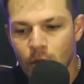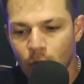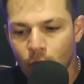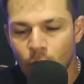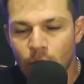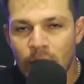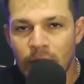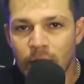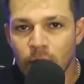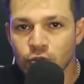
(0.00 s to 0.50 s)

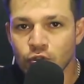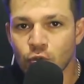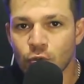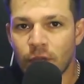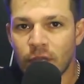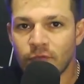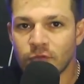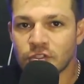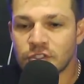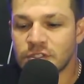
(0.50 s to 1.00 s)
Olá, eu sou o
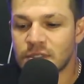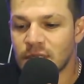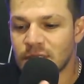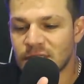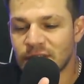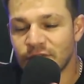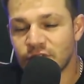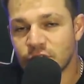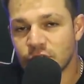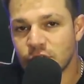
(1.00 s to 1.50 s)
Caio e você está na
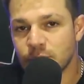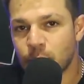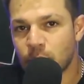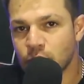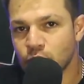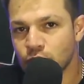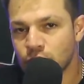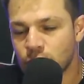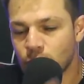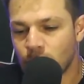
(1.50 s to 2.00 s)
CFX
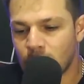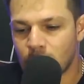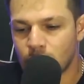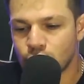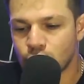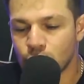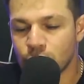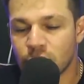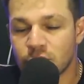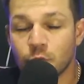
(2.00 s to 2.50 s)
Esportes, o seu canal
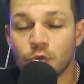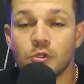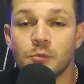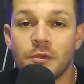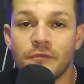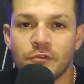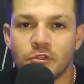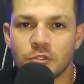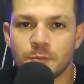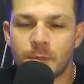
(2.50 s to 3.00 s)
de lutas. Muito
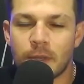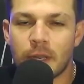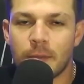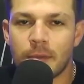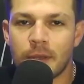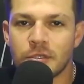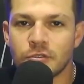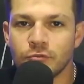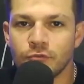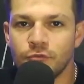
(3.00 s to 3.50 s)
bem-vindos para
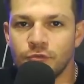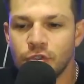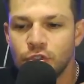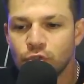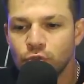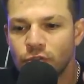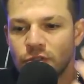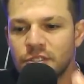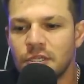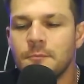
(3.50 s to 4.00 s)
mais um
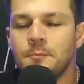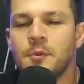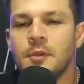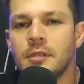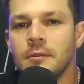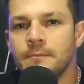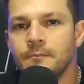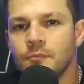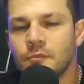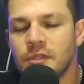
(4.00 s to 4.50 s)
vídeo.
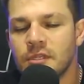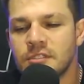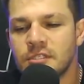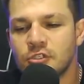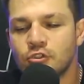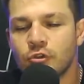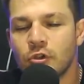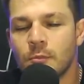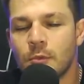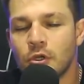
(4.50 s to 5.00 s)
Sempre
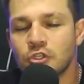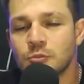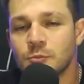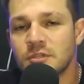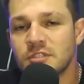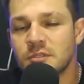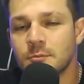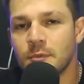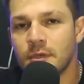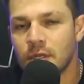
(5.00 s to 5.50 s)
desejo aí uma
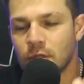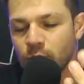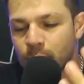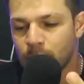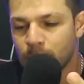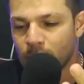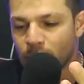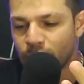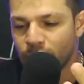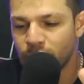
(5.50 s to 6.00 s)
ótima semana no
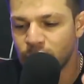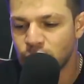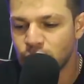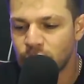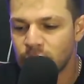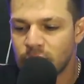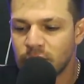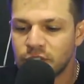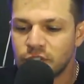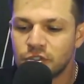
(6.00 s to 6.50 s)
primeiro vídeo
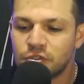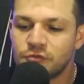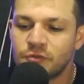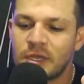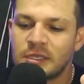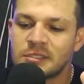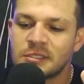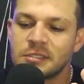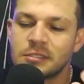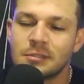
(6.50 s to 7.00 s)
aí que a gente
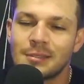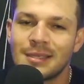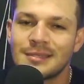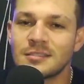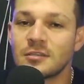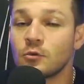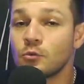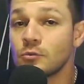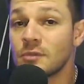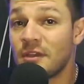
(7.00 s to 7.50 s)
faz na
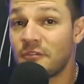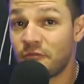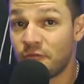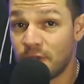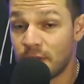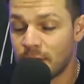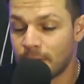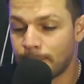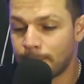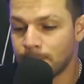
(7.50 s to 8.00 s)

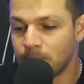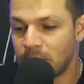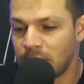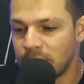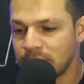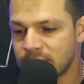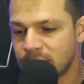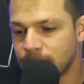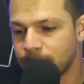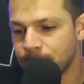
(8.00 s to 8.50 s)
segunda-feira,
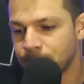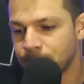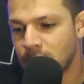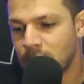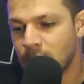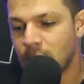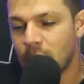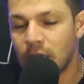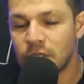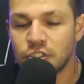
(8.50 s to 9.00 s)
beleza?
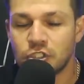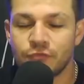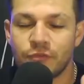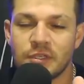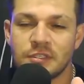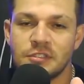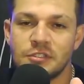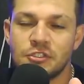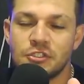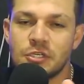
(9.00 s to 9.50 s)
A gente vai
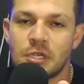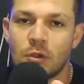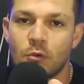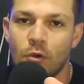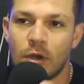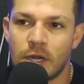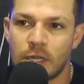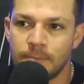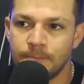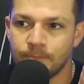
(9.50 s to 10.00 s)
assistir
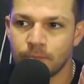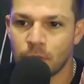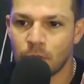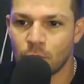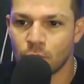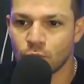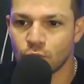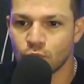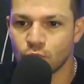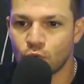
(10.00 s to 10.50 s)
agora
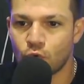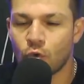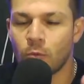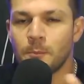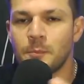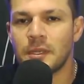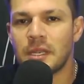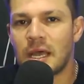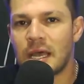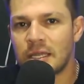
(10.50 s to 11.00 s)
um
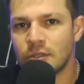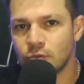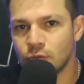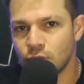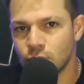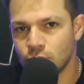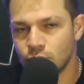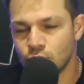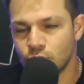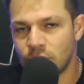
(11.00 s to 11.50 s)

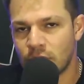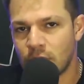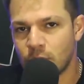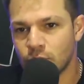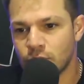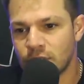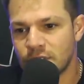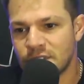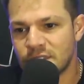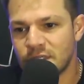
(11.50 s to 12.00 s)
compilado do que
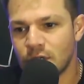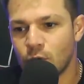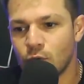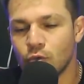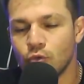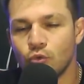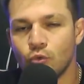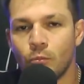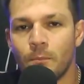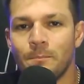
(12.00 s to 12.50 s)
aconteceu
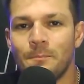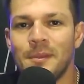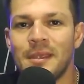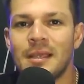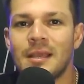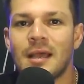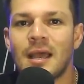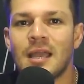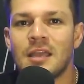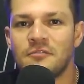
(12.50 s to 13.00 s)
no
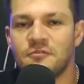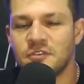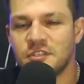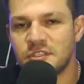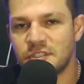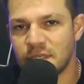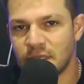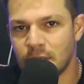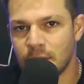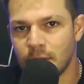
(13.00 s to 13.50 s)

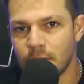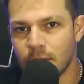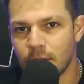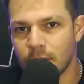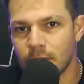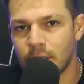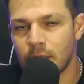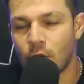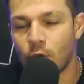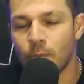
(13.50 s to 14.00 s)
BKFC,
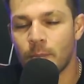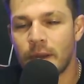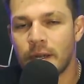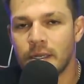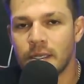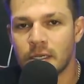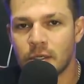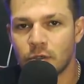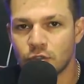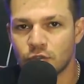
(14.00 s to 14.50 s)
que é o Bare
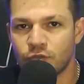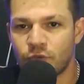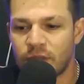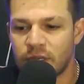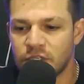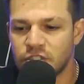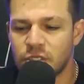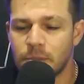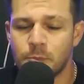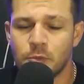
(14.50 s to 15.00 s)
Knuckles
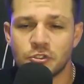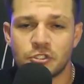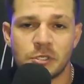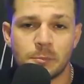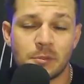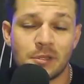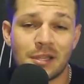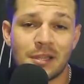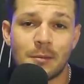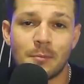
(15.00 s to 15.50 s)
Fighting
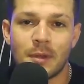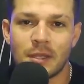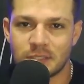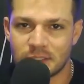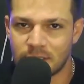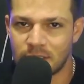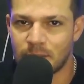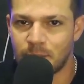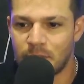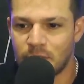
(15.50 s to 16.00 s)
Championship, nada mais
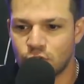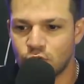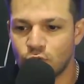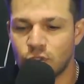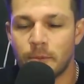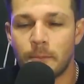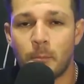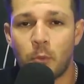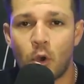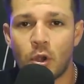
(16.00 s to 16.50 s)
nada menos do
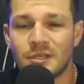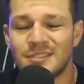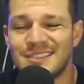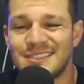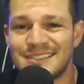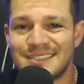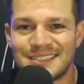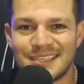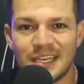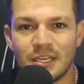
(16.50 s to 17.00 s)
que
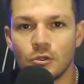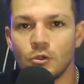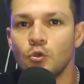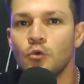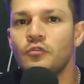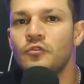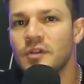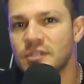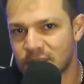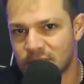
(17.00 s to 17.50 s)
boxe sem
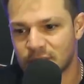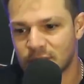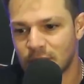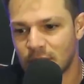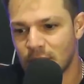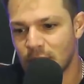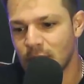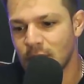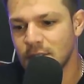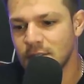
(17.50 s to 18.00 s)
luvas,
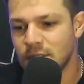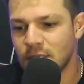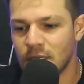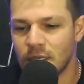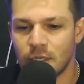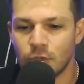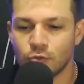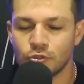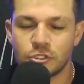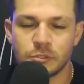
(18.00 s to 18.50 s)
sem
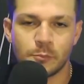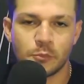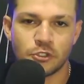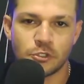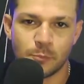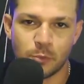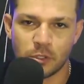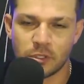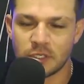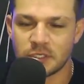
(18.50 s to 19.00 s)
nenhum tipo
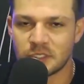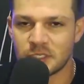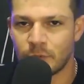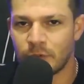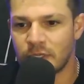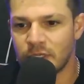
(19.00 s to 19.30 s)
de proteção.